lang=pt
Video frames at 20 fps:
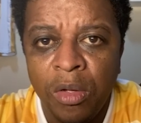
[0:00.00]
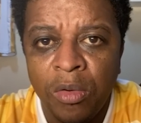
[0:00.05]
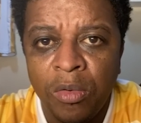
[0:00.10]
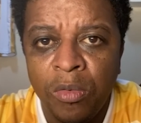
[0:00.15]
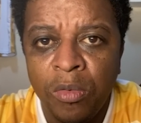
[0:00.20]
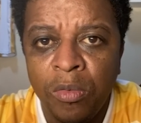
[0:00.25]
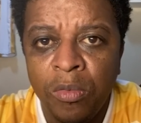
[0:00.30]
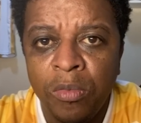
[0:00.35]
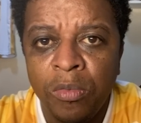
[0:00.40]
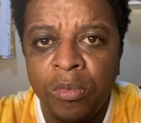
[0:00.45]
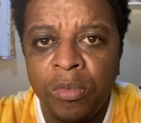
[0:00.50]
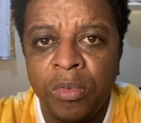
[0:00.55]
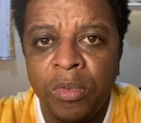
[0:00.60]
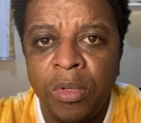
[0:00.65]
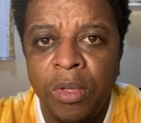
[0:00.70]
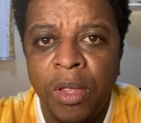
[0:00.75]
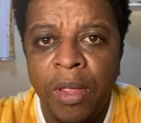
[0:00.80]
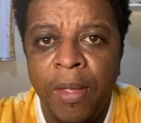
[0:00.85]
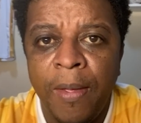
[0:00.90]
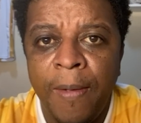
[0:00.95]
com um
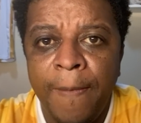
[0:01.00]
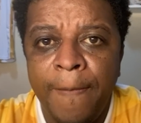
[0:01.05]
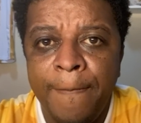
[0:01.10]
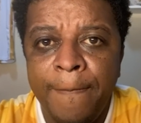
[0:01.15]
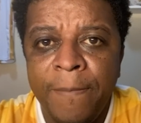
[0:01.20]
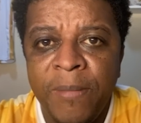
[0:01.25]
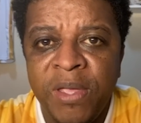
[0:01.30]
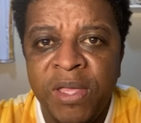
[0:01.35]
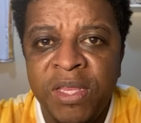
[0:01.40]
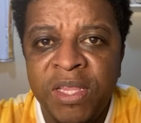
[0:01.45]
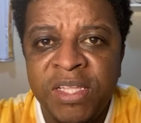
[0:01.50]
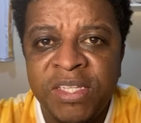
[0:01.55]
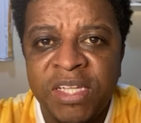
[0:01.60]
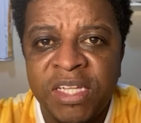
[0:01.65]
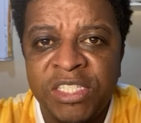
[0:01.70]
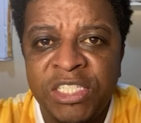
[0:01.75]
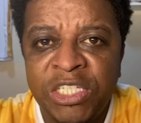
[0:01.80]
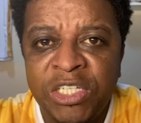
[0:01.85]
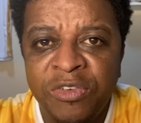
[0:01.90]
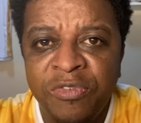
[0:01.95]

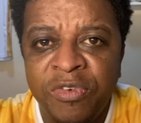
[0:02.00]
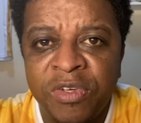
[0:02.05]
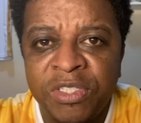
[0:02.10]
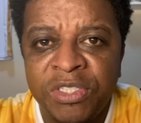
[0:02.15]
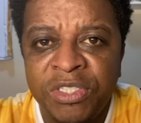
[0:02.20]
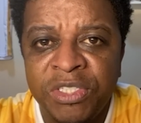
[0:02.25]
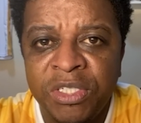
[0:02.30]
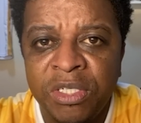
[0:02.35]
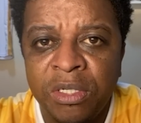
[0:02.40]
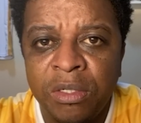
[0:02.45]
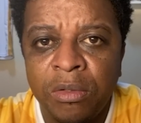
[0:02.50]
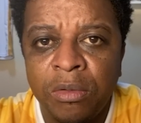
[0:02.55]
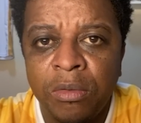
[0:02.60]
iniciativas de